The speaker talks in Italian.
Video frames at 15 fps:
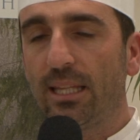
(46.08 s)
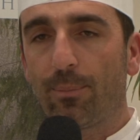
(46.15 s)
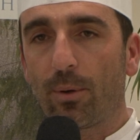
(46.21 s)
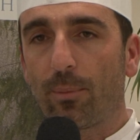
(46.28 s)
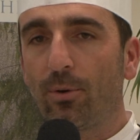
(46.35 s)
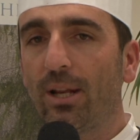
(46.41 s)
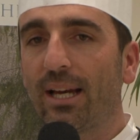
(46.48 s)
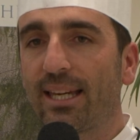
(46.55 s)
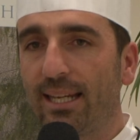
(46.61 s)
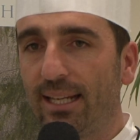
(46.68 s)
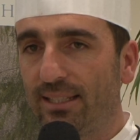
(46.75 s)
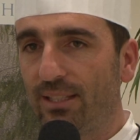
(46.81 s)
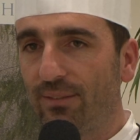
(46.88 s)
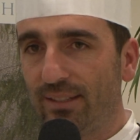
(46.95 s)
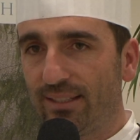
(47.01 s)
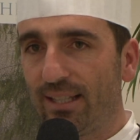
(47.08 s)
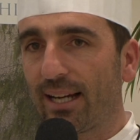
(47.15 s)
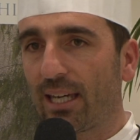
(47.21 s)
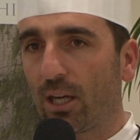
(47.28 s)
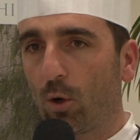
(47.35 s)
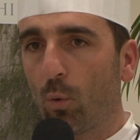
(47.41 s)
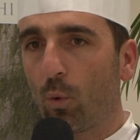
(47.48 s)
è proprio la creatività
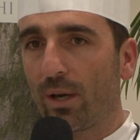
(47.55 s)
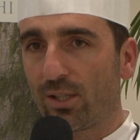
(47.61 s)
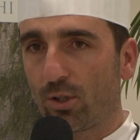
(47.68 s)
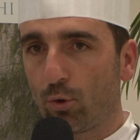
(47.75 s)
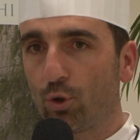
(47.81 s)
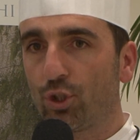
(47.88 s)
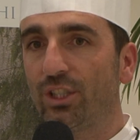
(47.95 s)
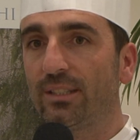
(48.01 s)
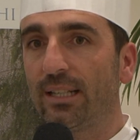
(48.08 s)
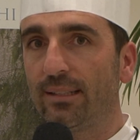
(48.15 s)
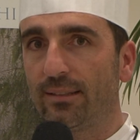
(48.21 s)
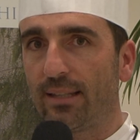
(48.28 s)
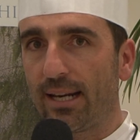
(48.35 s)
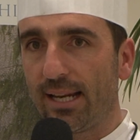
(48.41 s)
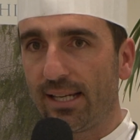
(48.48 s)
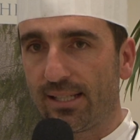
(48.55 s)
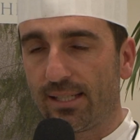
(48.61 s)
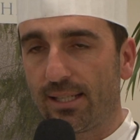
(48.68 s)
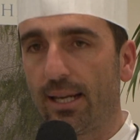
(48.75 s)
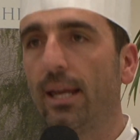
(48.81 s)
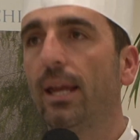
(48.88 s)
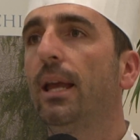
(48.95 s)
che comunque suscita
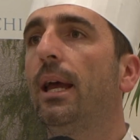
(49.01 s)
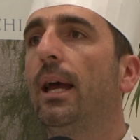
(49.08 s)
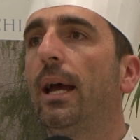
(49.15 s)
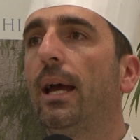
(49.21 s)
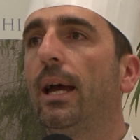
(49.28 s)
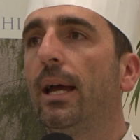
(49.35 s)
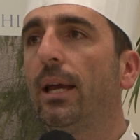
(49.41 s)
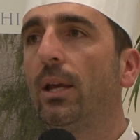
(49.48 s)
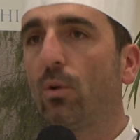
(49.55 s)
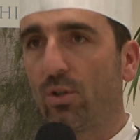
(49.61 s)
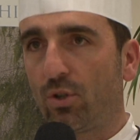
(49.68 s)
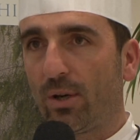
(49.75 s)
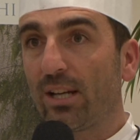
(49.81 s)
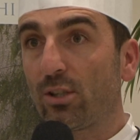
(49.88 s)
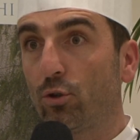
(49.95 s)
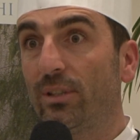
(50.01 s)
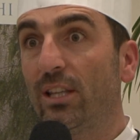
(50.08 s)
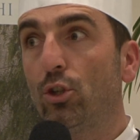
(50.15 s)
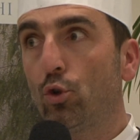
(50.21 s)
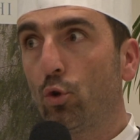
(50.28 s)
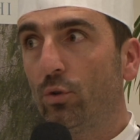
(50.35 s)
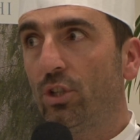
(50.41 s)
interesse, eh, in questo caso
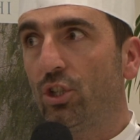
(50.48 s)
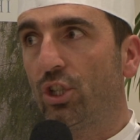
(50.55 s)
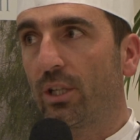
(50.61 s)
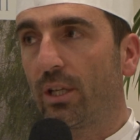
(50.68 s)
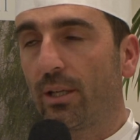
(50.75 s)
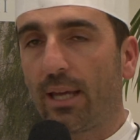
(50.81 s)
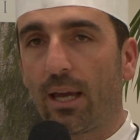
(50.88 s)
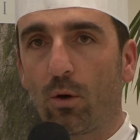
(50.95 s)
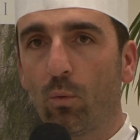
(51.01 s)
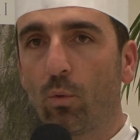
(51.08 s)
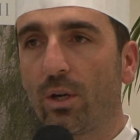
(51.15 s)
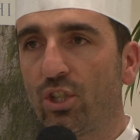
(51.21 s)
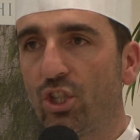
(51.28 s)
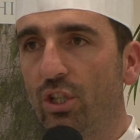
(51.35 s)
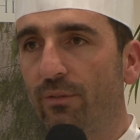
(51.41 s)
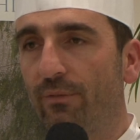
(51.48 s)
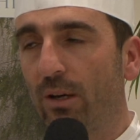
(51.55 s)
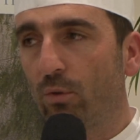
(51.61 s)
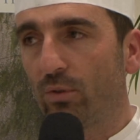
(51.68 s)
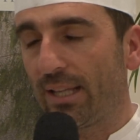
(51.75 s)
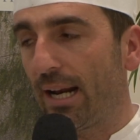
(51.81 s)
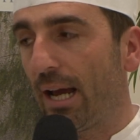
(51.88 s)
dei giudici che comunque ci
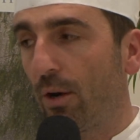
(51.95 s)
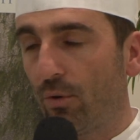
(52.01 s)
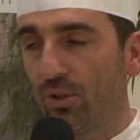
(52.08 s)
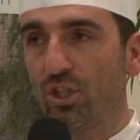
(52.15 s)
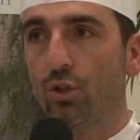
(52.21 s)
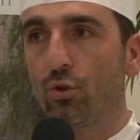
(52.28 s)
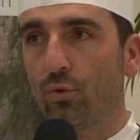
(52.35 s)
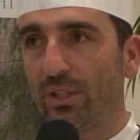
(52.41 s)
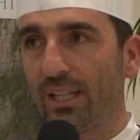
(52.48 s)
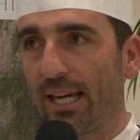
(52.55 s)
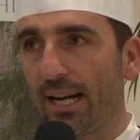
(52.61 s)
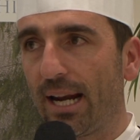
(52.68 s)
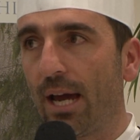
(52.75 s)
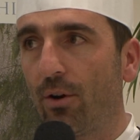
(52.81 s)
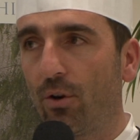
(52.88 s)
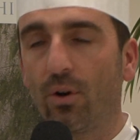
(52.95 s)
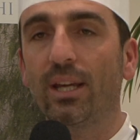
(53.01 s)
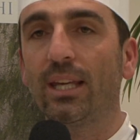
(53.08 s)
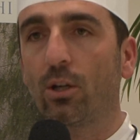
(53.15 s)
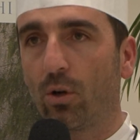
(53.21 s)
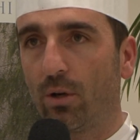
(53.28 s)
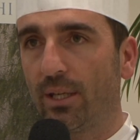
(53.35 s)
valuteranno e ci giudicheranno
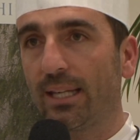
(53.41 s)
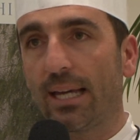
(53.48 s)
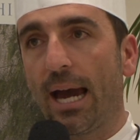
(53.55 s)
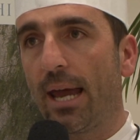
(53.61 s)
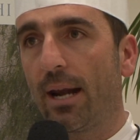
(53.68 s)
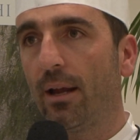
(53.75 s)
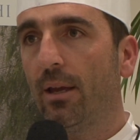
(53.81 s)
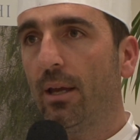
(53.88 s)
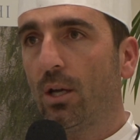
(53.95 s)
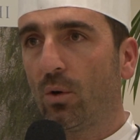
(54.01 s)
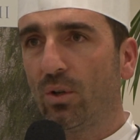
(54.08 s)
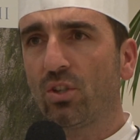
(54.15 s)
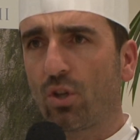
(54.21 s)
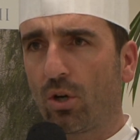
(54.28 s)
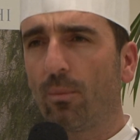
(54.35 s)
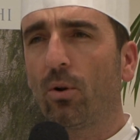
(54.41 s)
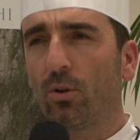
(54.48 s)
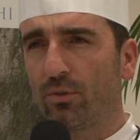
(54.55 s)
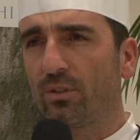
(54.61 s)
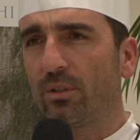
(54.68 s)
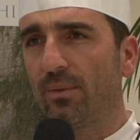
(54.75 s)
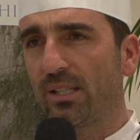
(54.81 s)
in, in gara. Quindi sono
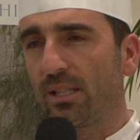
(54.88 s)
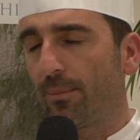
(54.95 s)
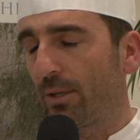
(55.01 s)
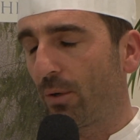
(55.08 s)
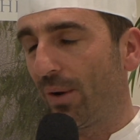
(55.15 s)
molto ottimista per